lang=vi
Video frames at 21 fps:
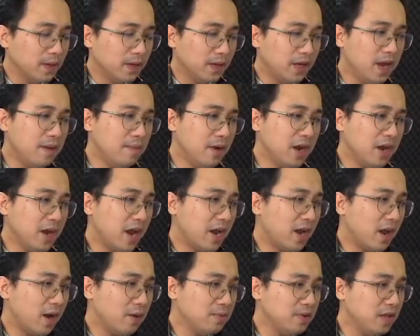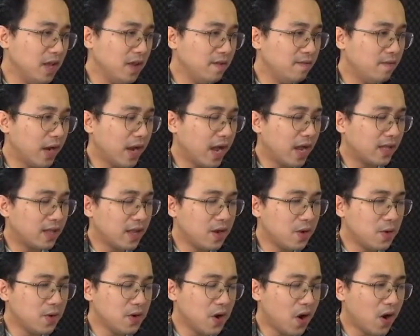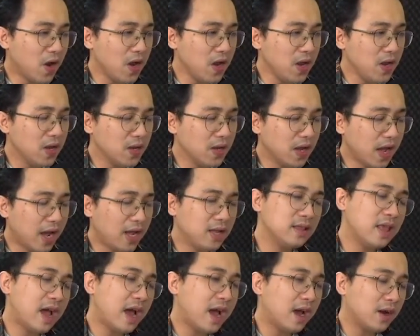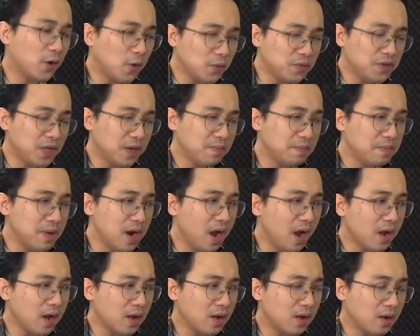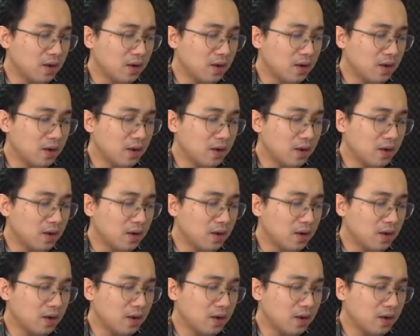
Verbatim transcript: Khi mà người đàn ông nhìn và nghe thấy cô nói, anh ta cũng dừng bước,